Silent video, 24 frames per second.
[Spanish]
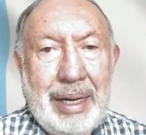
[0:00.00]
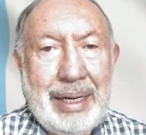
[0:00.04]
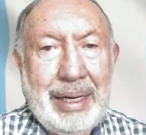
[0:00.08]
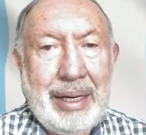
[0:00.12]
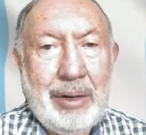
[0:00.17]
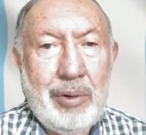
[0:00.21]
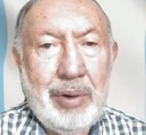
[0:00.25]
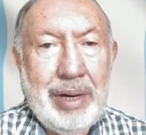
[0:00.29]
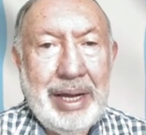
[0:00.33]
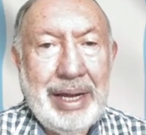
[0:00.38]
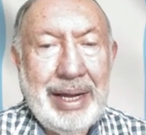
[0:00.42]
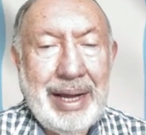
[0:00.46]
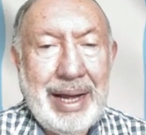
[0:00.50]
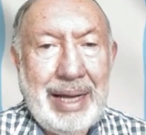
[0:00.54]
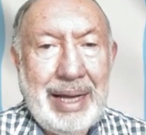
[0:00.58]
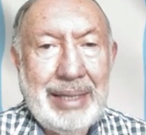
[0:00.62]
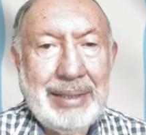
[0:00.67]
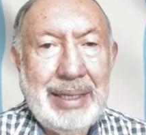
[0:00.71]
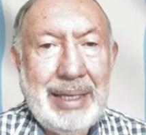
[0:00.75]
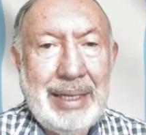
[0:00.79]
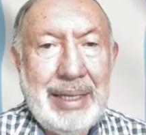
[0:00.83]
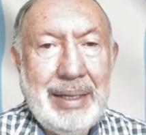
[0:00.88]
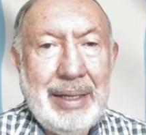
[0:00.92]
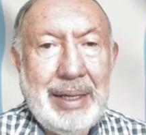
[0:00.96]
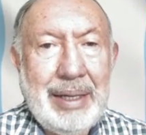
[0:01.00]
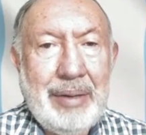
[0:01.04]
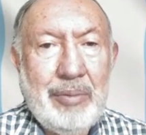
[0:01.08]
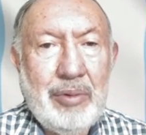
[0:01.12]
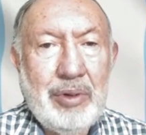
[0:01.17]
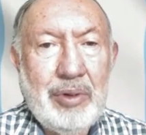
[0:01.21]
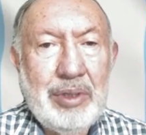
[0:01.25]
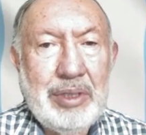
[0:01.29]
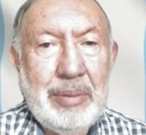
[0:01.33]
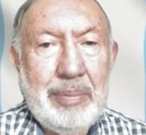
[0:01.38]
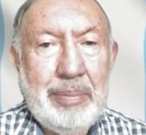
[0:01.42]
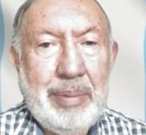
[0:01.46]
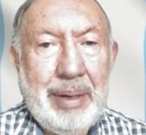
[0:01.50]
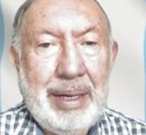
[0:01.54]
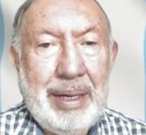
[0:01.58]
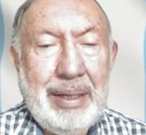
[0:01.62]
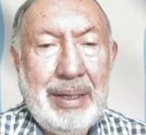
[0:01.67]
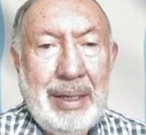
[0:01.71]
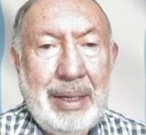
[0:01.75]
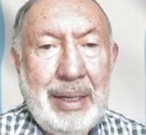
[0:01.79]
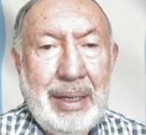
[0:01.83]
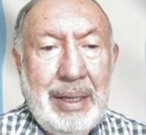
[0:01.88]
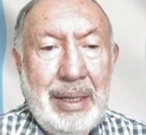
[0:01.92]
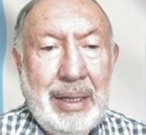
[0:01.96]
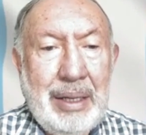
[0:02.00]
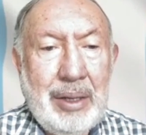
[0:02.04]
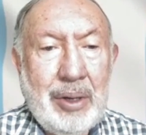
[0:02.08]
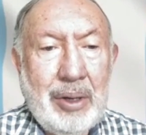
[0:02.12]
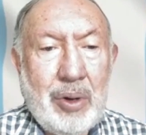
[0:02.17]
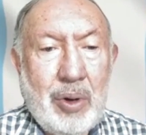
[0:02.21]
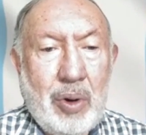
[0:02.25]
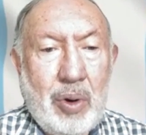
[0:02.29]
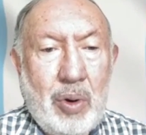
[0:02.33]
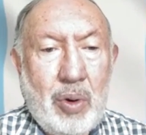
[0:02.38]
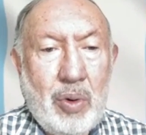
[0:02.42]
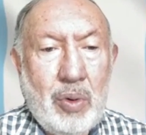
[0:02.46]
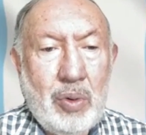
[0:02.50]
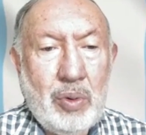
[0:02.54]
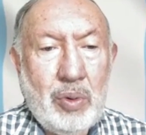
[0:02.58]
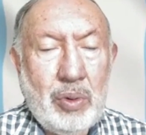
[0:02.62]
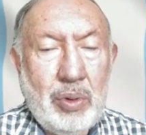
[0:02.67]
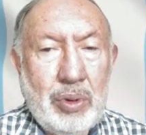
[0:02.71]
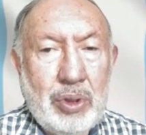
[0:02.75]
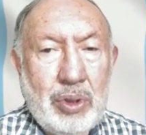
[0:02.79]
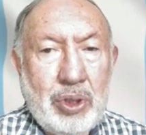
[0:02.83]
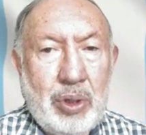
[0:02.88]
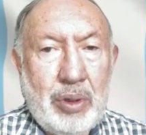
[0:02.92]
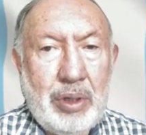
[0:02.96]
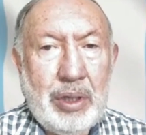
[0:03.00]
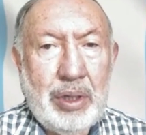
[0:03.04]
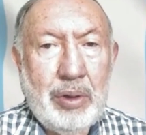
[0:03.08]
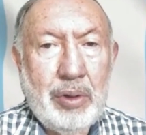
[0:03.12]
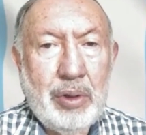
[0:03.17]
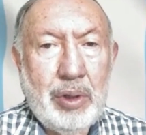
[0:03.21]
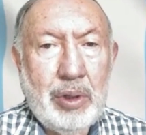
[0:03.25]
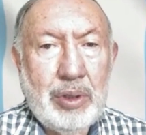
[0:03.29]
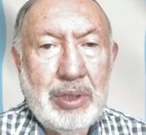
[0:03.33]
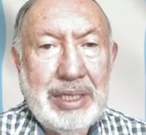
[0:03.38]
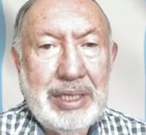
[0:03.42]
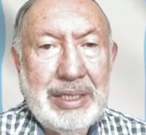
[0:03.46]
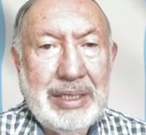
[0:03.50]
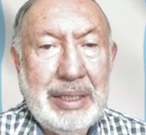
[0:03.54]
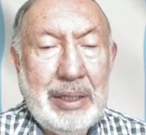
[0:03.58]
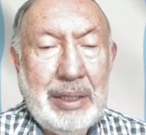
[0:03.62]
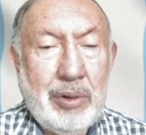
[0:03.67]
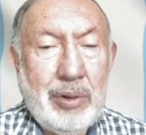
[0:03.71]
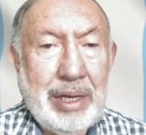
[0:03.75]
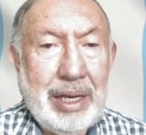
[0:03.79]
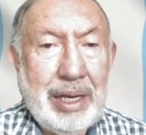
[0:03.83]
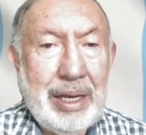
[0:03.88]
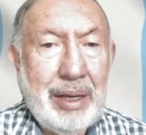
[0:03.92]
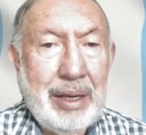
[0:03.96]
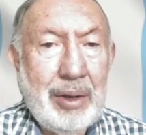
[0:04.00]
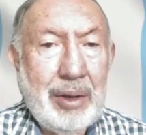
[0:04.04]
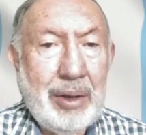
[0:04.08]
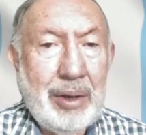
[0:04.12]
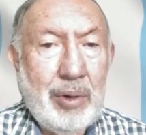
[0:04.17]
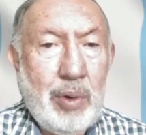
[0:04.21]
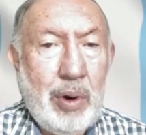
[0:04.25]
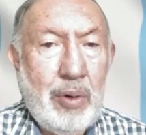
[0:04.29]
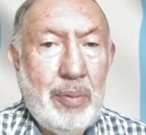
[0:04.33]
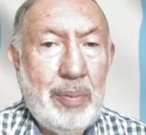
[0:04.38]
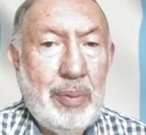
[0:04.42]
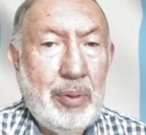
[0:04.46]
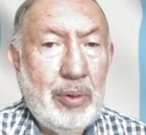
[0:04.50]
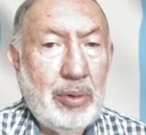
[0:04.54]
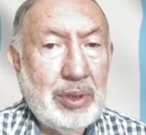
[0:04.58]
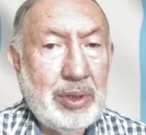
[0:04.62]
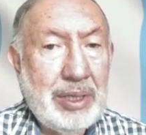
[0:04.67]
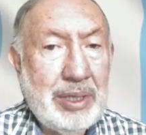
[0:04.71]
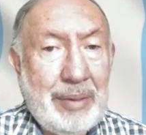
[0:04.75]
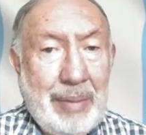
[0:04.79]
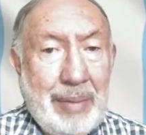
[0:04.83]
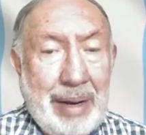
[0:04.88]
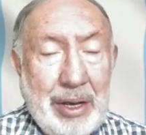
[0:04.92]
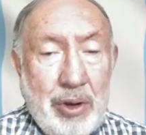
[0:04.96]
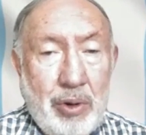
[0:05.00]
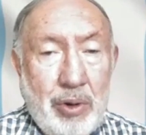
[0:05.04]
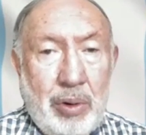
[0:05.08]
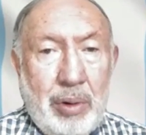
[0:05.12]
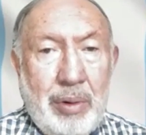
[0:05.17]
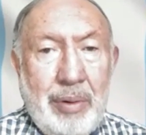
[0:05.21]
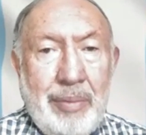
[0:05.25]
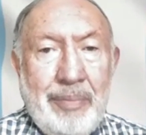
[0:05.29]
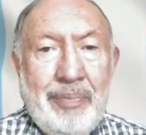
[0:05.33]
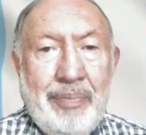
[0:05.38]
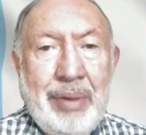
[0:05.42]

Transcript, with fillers: en casa a Municipal con un sólido 2 a 0 que en juego pudo ser mayor,